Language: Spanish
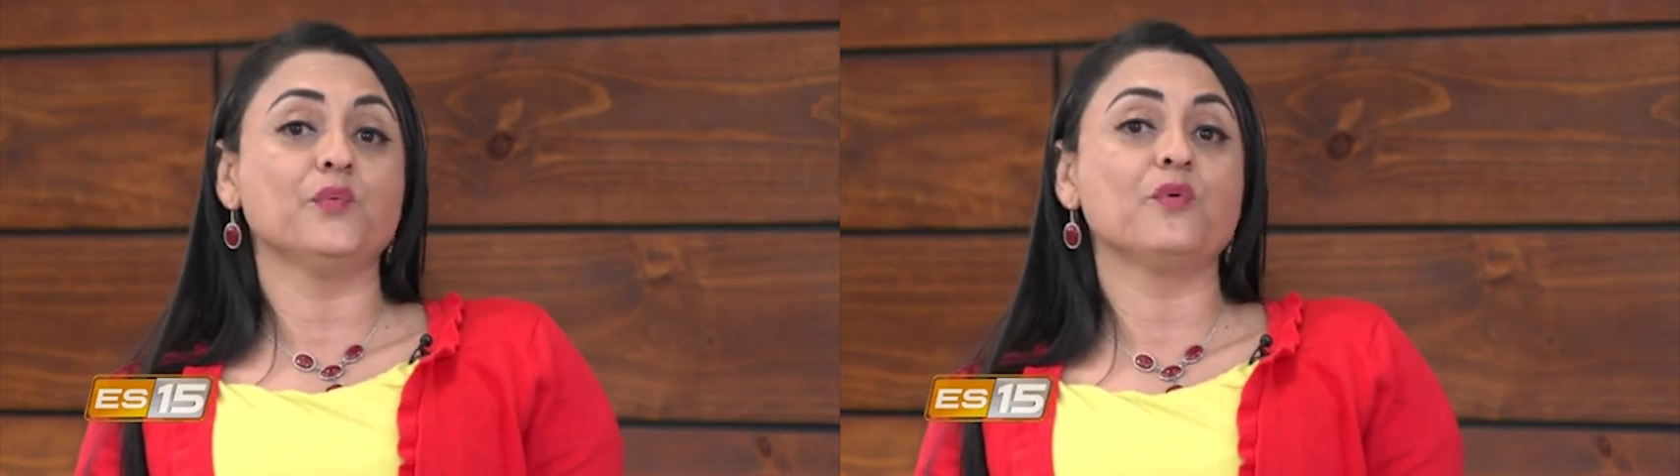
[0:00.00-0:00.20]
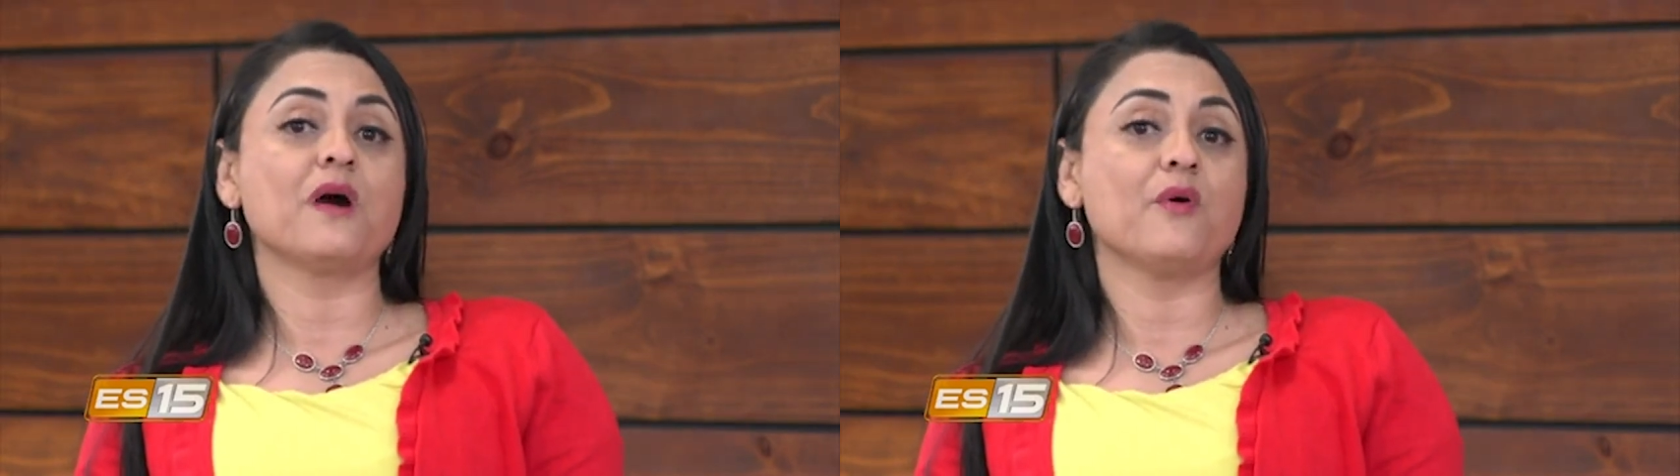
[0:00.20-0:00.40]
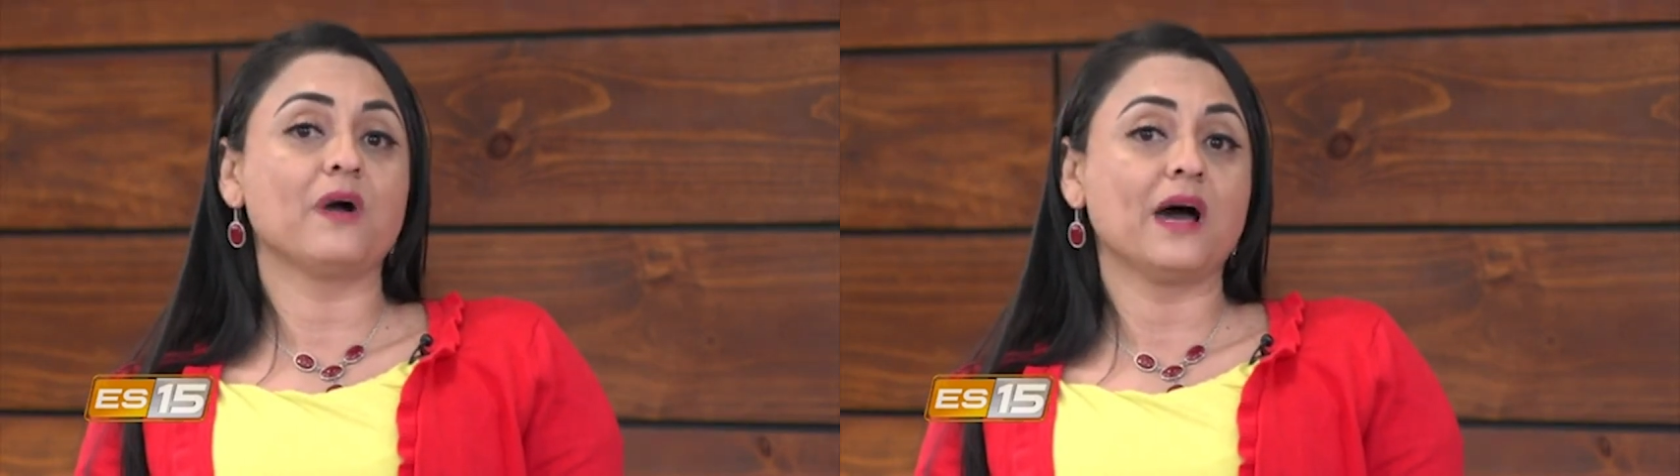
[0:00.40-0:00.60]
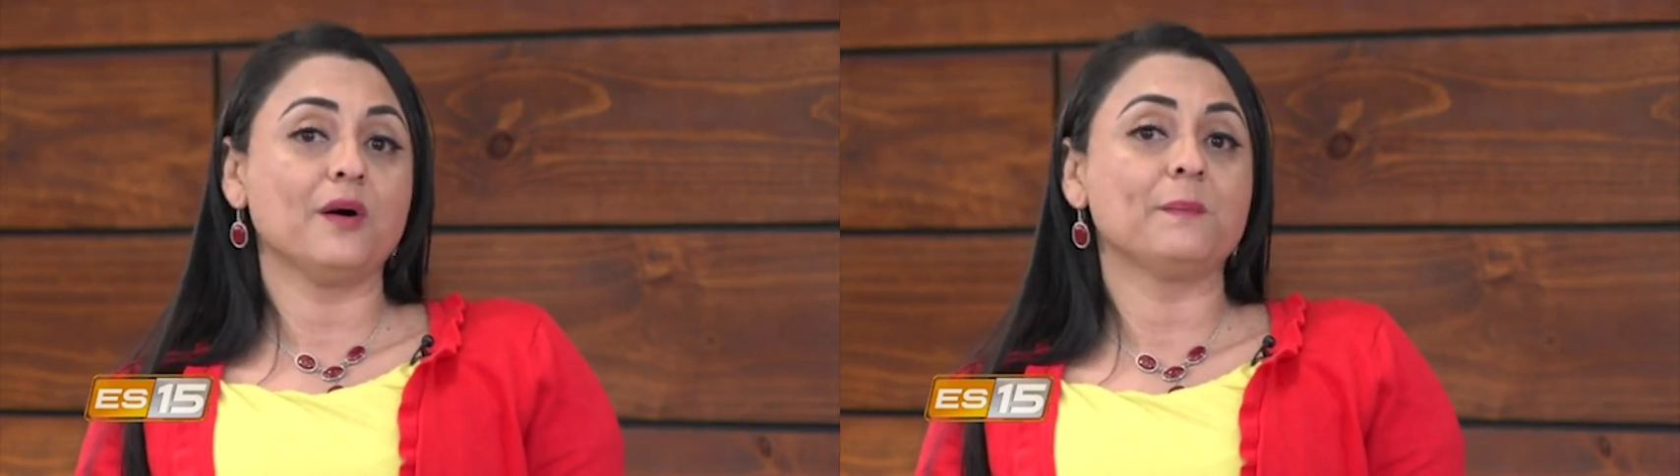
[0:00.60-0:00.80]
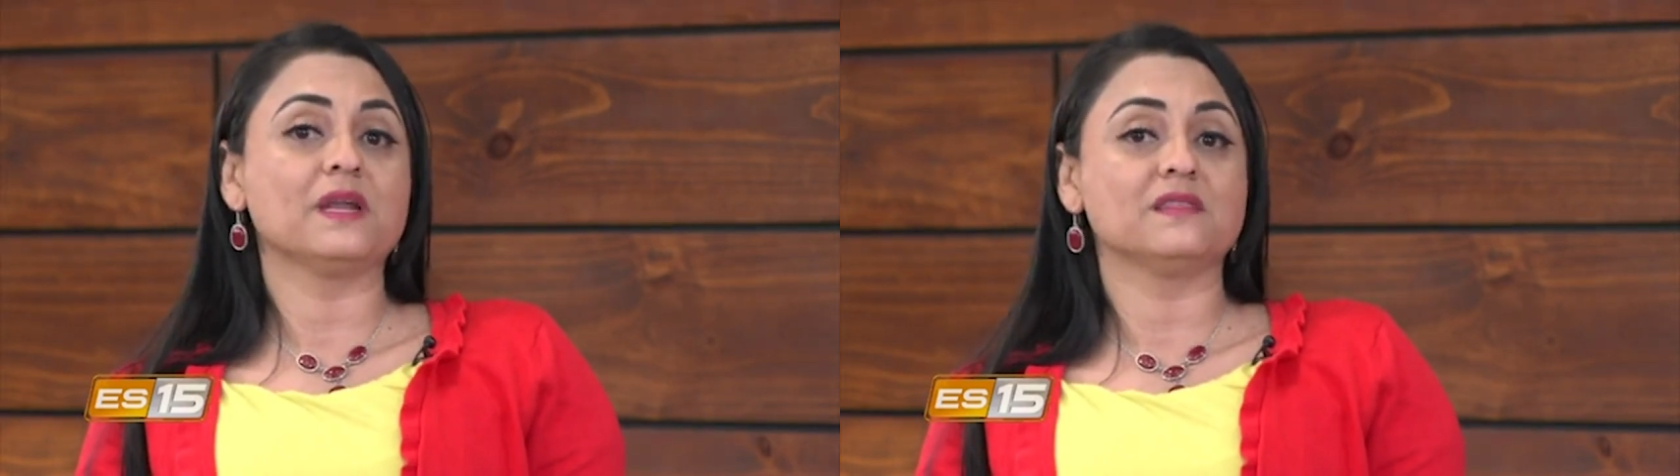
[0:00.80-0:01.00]
hubo un
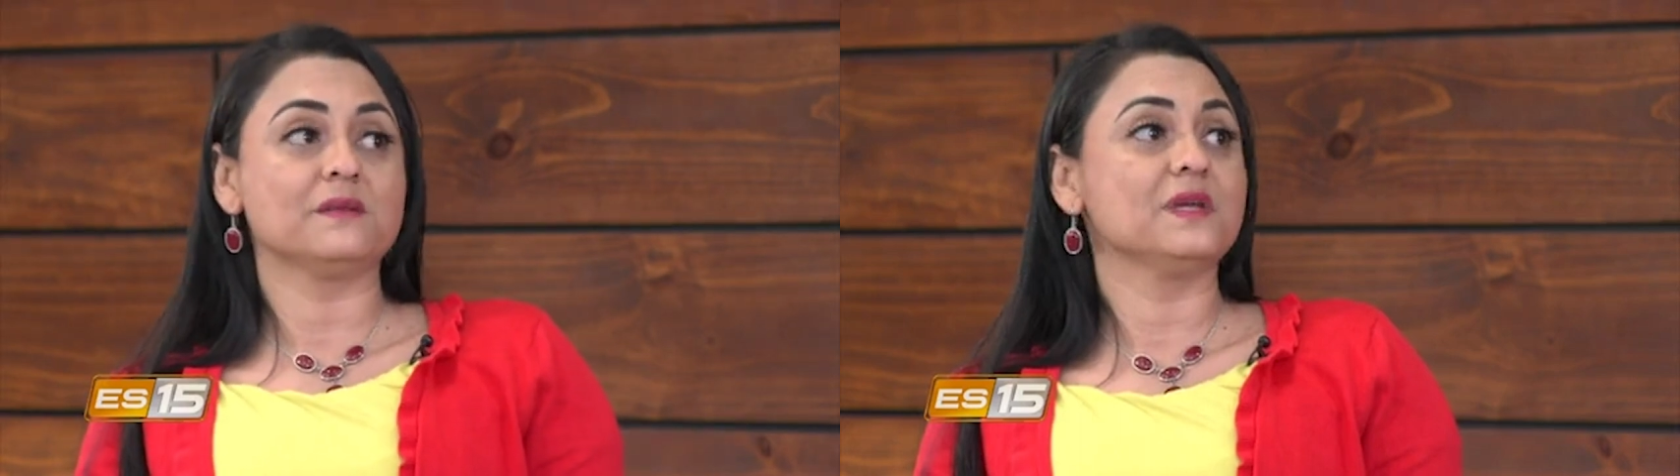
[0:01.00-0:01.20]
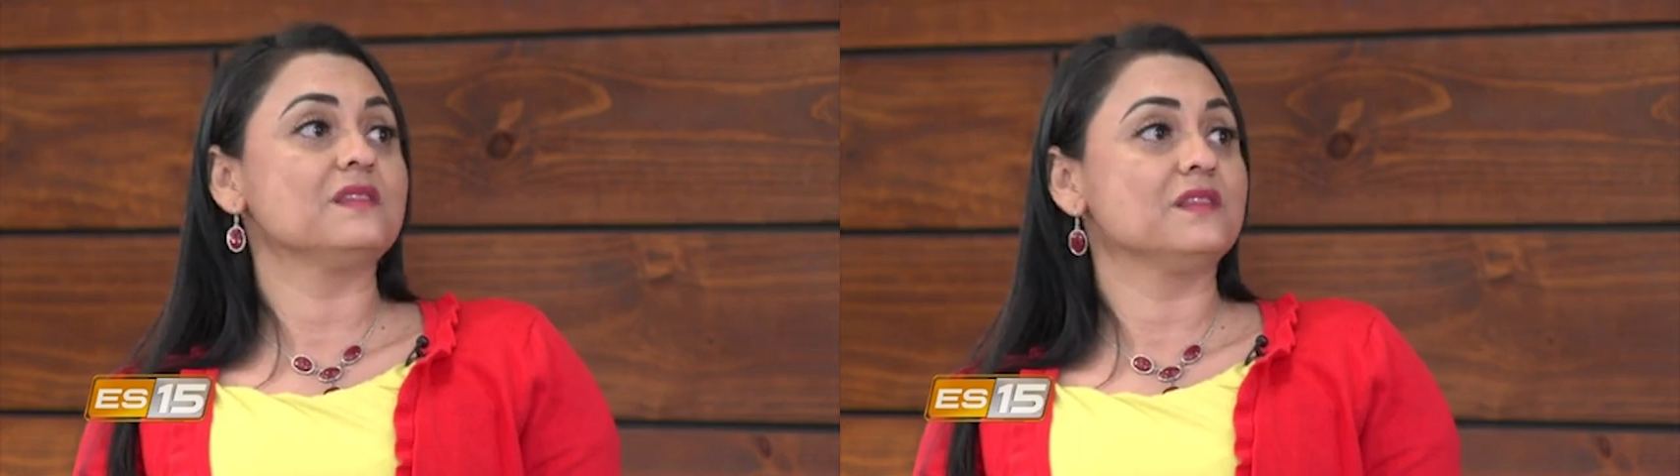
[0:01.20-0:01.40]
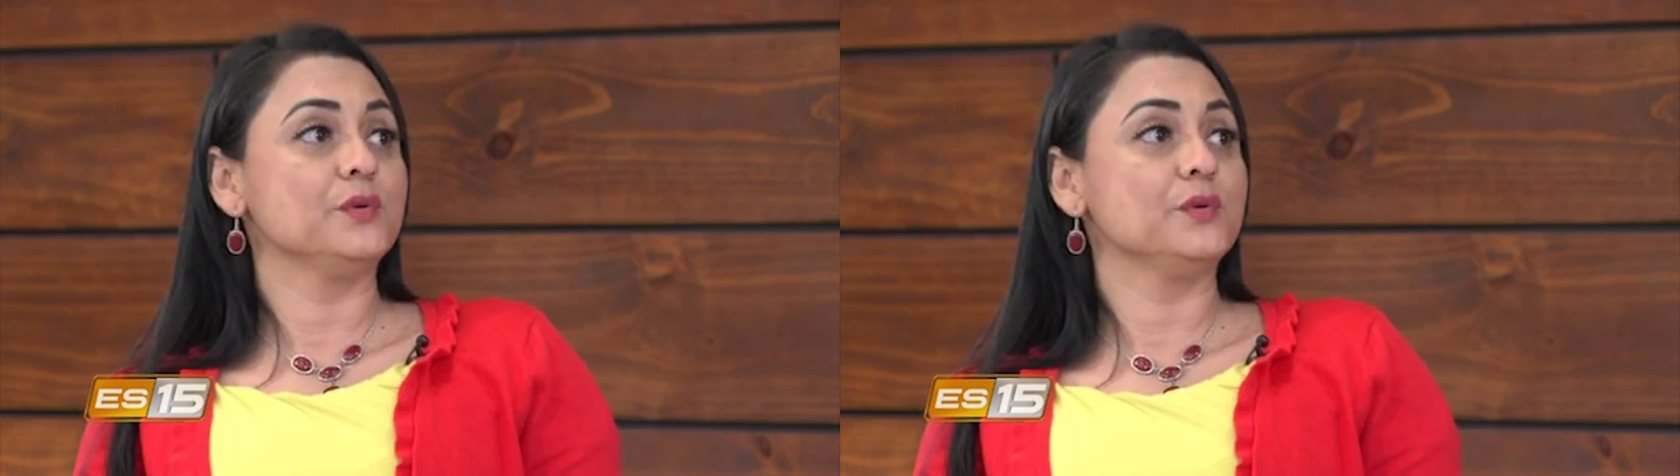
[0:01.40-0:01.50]
abogado, aparentemente